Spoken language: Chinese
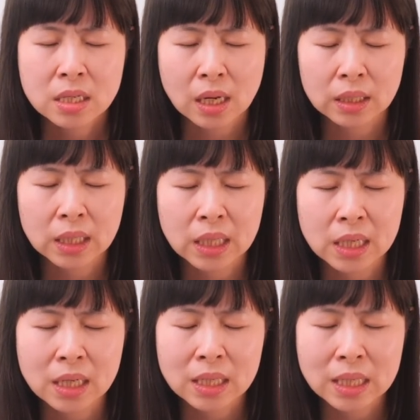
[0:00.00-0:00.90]
上帝，
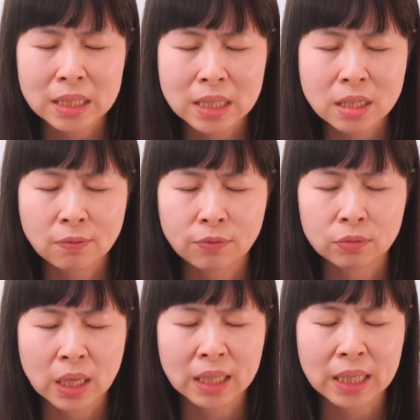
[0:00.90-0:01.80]
你乐意赐
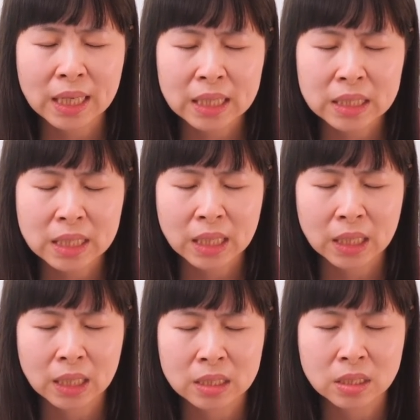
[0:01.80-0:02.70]
福那个殷
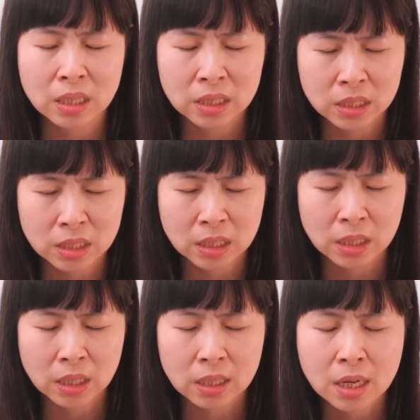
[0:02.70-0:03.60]
勤跟正直
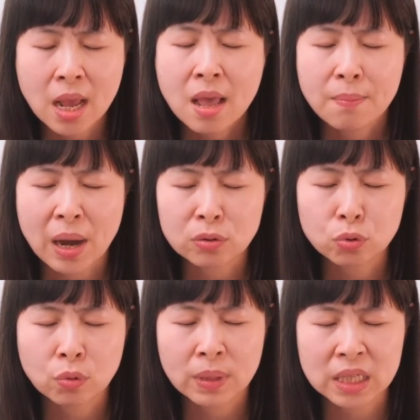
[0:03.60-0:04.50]
的人，帮
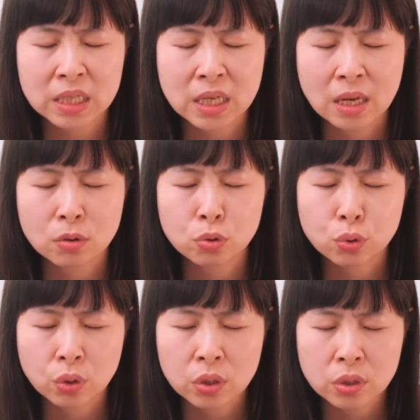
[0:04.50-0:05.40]
助我们一生
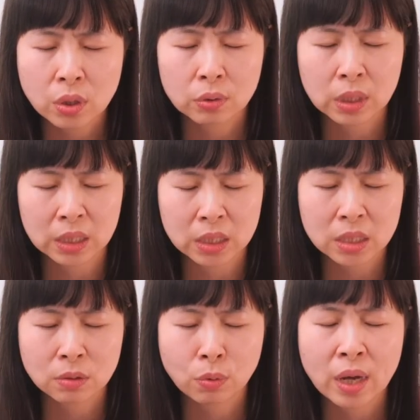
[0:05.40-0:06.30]
寻求你的
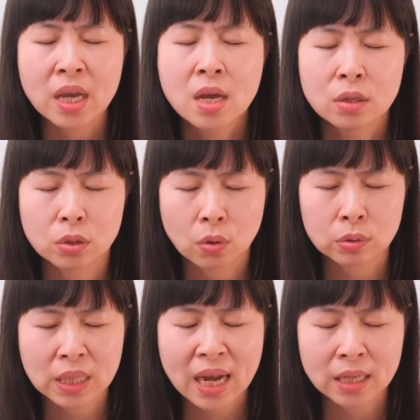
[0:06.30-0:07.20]
智慧，
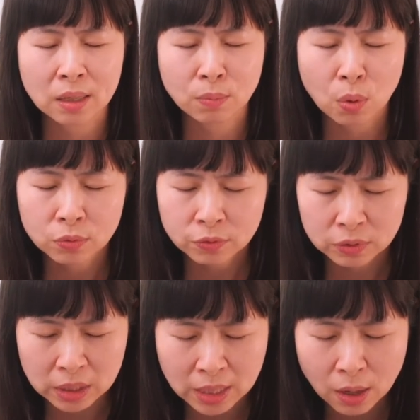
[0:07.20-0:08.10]
走在你蒙
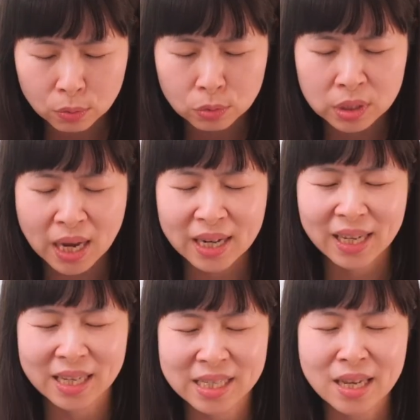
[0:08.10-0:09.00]
福的道路上。
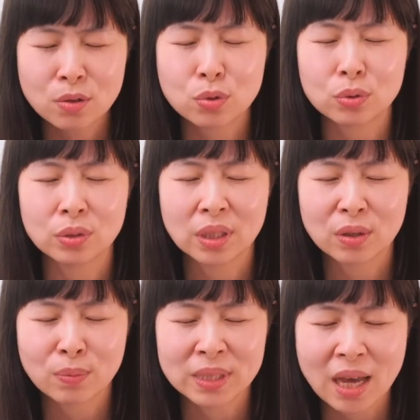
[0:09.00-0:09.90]
感谢主，
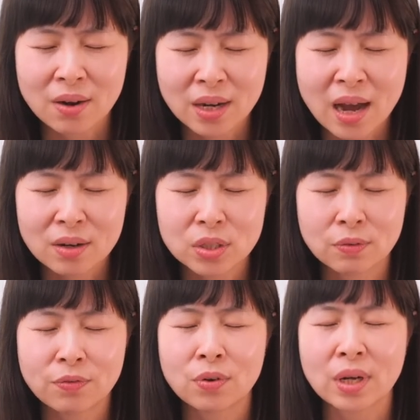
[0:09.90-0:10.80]
听我们祷告，
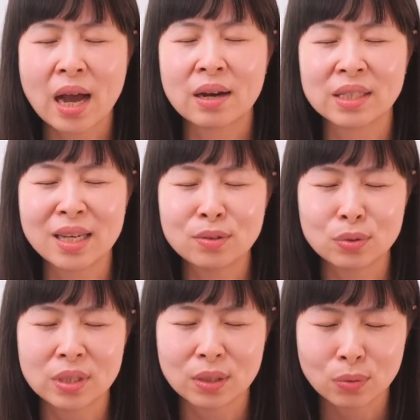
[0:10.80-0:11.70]
是奉靠耶
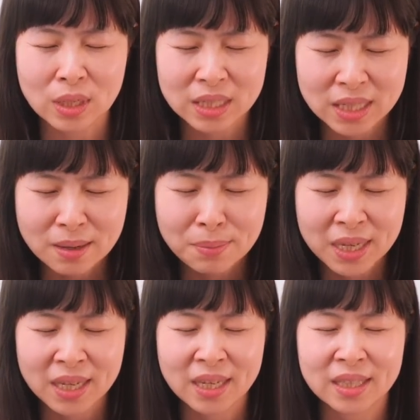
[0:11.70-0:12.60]
稣基督的圣
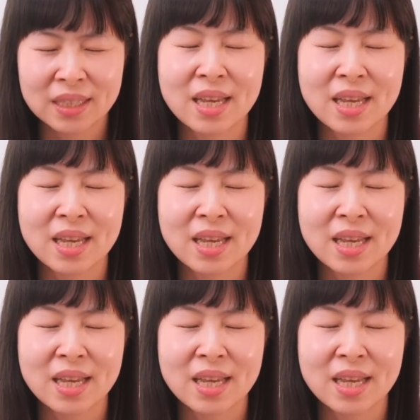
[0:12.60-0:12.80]
名。